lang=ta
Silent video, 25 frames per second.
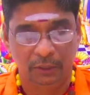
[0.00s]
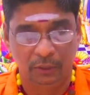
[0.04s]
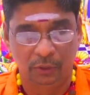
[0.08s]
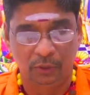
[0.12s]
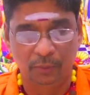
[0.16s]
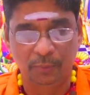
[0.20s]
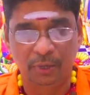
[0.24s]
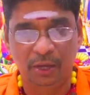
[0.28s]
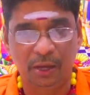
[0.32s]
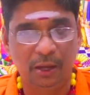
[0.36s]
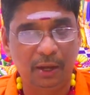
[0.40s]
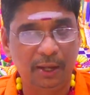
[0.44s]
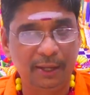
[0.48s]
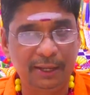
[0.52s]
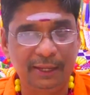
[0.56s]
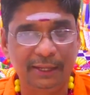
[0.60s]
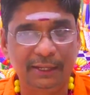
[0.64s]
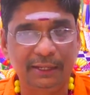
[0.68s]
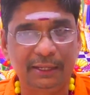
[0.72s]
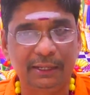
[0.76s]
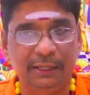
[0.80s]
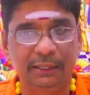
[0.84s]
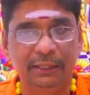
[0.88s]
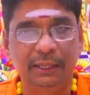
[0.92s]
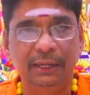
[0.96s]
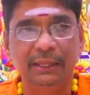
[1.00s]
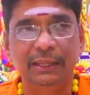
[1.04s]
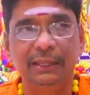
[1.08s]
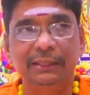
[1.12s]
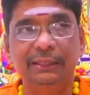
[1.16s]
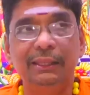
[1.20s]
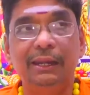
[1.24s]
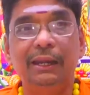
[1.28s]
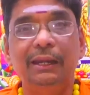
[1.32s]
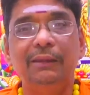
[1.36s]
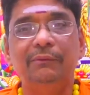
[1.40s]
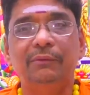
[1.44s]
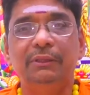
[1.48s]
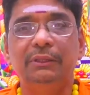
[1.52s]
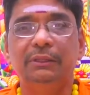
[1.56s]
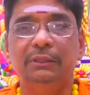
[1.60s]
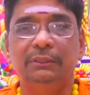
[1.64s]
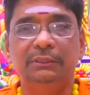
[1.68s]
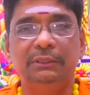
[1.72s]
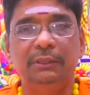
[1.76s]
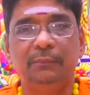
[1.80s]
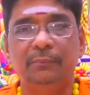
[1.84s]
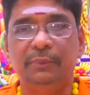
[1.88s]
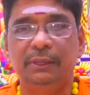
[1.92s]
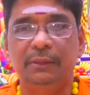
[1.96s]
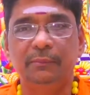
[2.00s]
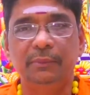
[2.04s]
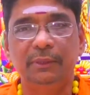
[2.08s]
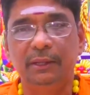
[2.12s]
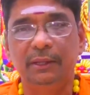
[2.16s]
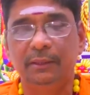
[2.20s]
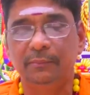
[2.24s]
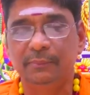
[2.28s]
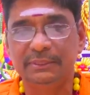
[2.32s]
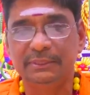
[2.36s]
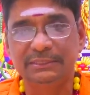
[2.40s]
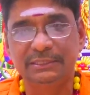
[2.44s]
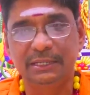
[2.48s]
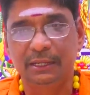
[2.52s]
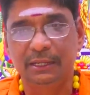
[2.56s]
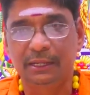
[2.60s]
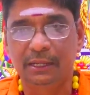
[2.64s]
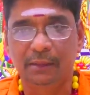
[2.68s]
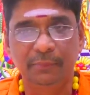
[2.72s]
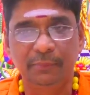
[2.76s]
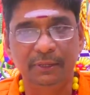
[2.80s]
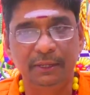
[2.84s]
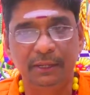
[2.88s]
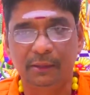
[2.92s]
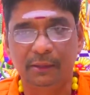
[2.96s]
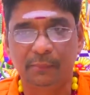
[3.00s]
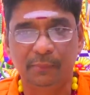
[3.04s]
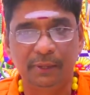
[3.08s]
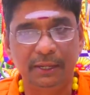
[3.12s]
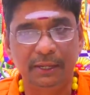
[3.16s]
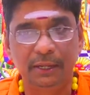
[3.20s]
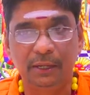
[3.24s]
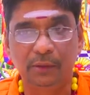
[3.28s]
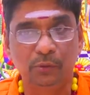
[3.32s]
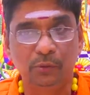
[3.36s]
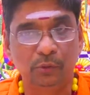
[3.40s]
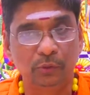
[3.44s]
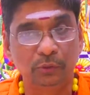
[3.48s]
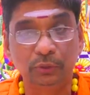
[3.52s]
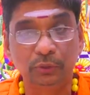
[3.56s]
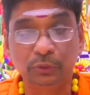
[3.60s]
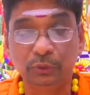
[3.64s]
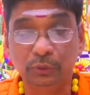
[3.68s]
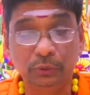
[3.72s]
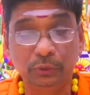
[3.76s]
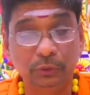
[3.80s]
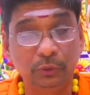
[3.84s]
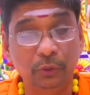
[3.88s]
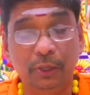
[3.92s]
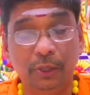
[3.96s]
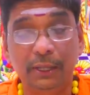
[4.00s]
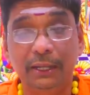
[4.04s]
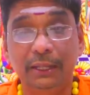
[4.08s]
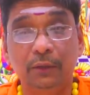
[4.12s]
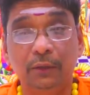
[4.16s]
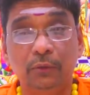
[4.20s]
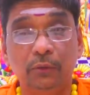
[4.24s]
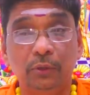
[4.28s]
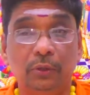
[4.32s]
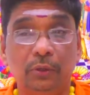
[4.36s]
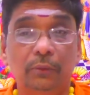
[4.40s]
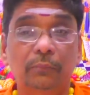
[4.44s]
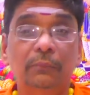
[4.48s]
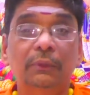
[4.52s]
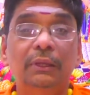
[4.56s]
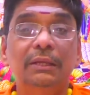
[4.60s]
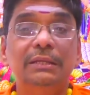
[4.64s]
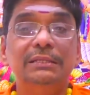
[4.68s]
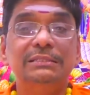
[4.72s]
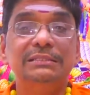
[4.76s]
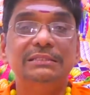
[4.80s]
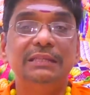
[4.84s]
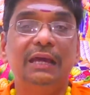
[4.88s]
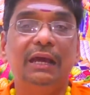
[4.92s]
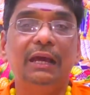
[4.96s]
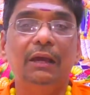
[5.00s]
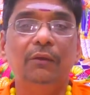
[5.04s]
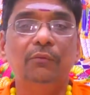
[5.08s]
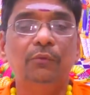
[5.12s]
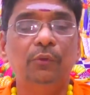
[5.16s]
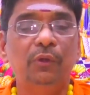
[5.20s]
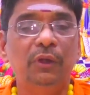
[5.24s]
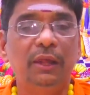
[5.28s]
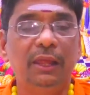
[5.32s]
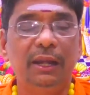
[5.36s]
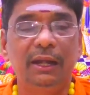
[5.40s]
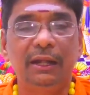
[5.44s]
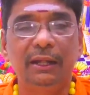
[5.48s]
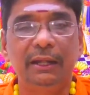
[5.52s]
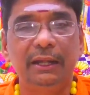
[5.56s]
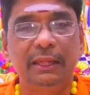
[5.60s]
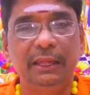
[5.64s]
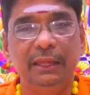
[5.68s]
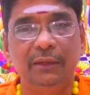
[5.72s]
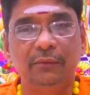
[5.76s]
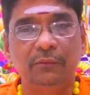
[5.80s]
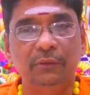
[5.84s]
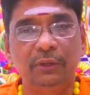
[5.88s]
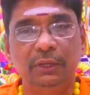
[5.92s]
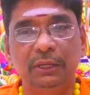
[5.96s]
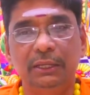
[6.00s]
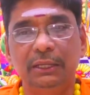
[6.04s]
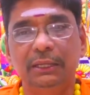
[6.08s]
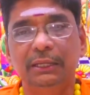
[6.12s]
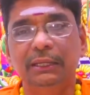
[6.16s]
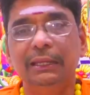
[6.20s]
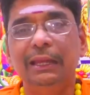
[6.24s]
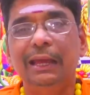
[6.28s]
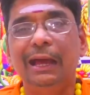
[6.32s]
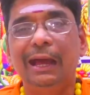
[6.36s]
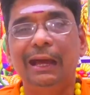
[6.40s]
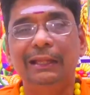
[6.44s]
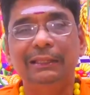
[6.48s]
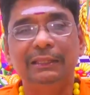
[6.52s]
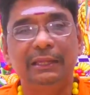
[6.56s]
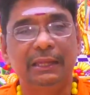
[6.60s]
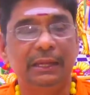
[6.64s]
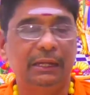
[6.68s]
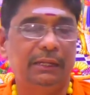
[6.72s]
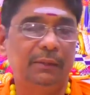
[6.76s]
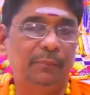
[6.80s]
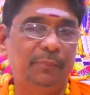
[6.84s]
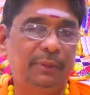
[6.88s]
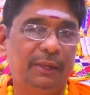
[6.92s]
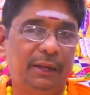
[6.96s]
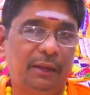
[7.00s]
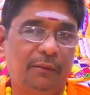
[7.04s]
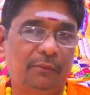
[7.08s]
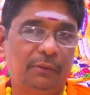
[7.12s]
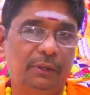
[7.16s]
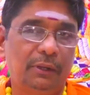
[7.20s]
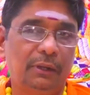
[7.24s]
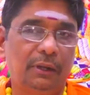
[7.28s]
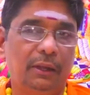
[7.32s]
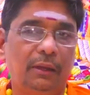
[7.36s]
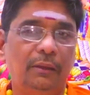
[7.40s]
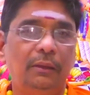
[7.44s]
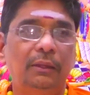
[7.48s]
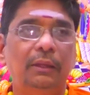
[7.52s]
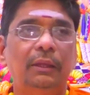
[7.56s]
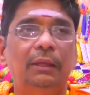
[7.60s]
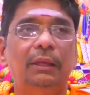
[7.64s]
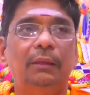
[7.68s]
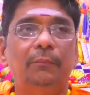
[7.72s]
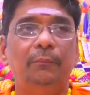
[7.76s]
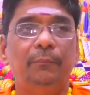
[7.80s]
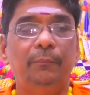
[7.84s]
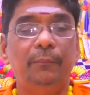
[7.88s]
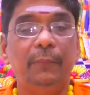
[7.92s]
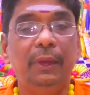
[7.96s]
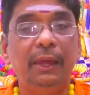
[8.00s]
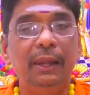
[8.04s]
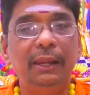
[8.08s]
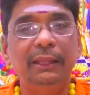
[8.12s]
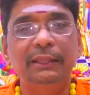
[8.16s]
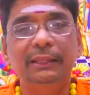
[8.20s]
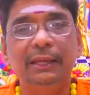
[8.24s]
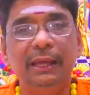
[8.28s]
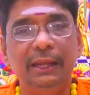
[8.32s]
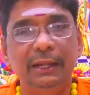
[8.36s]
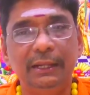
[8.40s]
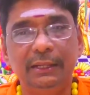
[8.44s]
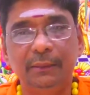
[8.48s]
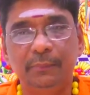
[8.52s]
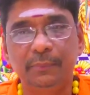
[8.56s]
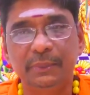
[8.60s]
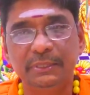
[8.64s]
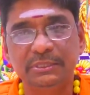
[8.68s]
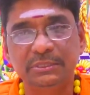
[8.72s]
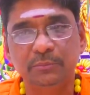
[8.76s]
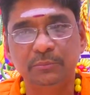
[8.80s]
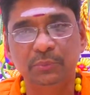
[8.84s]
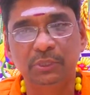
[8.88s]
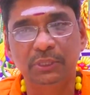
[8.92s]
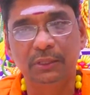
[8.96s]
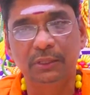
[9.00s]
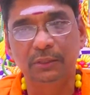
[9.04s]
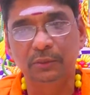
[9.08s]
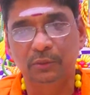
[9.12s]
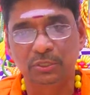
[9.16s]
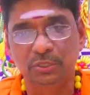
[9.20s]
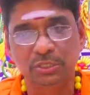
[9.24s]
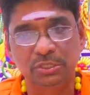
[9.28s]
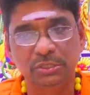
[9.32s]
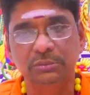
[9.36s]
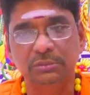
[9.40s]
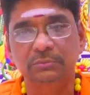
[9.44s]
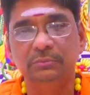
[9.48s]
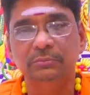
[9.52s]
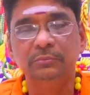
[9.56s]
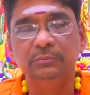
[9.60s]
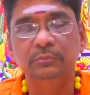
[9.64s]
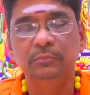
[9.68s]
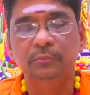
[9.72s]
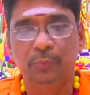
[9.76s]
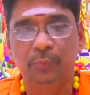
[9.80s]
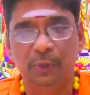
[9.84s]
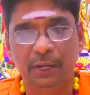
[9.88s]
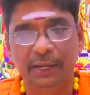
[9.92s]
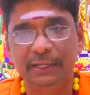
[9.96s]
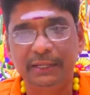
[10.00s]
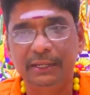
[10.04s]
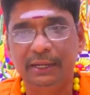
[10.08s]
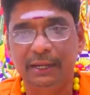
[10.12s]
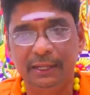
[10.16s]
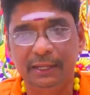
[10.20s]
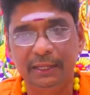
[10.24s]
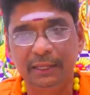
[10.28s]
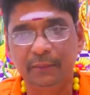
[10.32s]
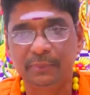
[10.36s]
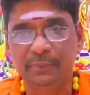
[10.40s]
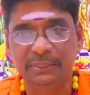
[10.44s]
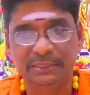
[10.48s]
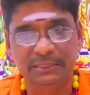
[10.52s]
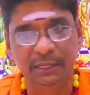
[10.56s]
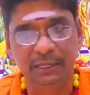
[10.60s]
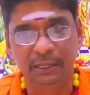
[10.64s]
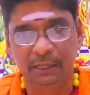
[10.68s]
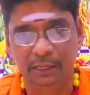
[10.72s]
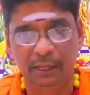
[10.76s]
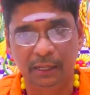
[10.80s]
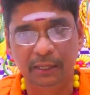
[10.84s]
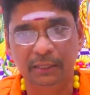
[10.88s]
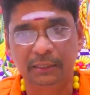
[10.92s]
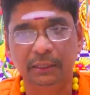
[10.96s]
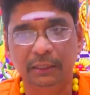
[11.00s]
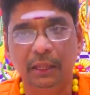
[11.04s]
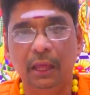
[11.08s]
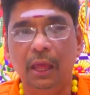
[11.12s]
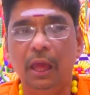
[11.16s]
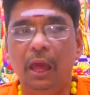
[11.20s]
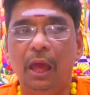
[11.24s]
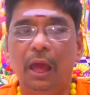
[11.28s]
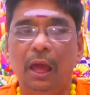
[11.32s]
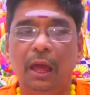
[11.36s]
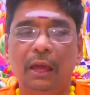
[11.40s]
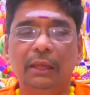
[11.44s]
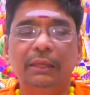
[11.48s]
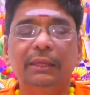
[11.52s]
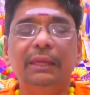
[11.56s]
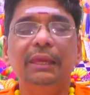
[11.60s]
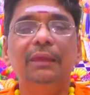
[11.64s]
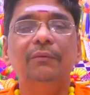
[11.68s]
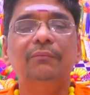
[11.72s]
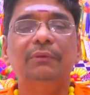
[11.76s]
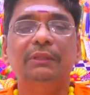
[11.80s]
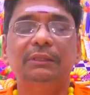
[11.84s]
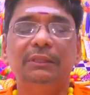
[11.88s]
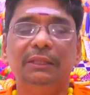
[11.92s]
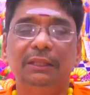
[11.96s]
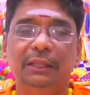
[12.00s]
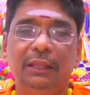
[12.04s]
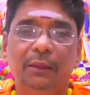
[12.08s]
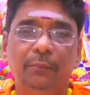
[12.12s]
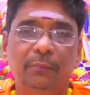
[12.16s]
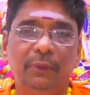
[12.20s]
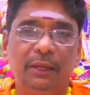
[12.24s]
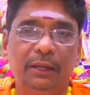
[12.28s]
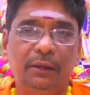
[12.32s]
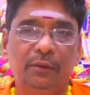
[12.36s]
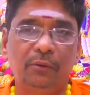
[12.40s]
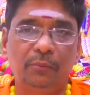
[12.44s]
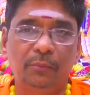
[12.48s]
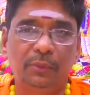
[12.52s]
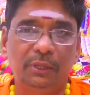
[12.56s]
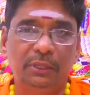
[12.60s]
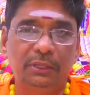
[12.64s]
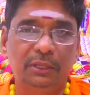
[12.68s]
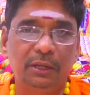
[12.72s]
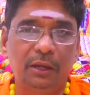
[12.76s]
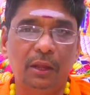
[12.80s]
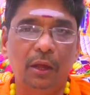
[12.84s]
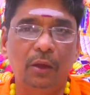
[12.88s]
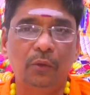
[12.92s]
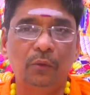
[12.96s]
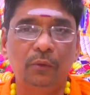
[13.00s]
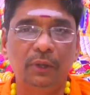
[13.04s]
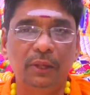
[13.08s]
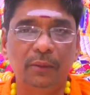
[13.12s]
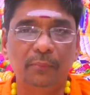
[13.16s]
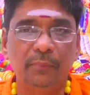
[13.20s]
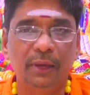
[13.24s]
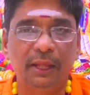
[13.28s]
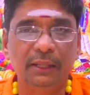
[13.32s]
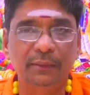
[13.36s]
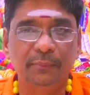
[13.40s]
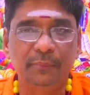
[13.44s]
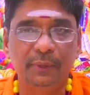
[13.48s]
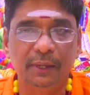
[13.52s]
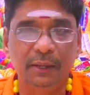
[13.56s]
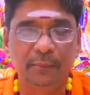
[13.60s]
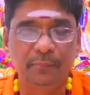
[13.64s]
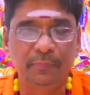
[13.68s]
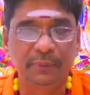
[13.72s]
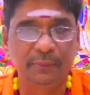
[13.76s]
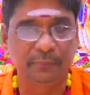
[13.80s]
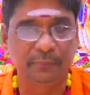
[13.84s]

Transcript: ரொம்ப ஹார்டாக இருக்கிறதுனால எதிராளி வந்து என்னப்பா இப்படிலாம் பேசுகிறாங்க அப்படின்ற மாதிரியான ஒரு தோரணை கொடுக்கும் சக ஊழியர்களிடையே இவங்களுக்கு அது கெட்ட பேராகவும் இருக்கலாம் மேலதிகாரிகிட்ட பேசும்போதாவது கொஞ்சம் பொலைட்டாக அடங்கி பேசினா நல்லது அங்கேயும் வந்து இதே மாதிரி ரொம்ப இந்த ராகுடைய பாதிப்பால்